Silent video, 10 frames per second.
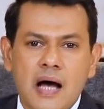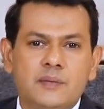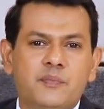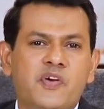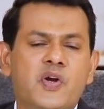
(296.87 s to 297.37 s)

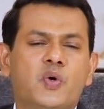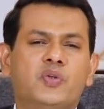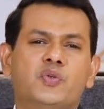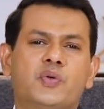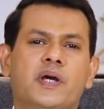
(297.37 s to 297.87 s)
आज
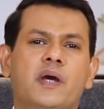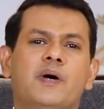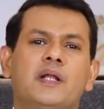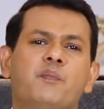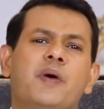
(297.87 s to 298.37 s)
वीडियो सुनने के
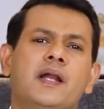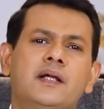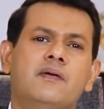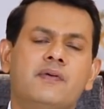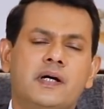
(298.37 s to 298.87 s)
बाद
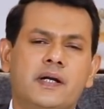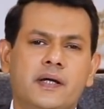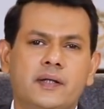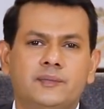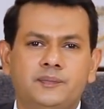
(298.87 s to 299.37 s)
पहली दफ़ा
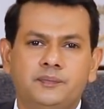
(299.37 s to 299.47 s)
करेंगे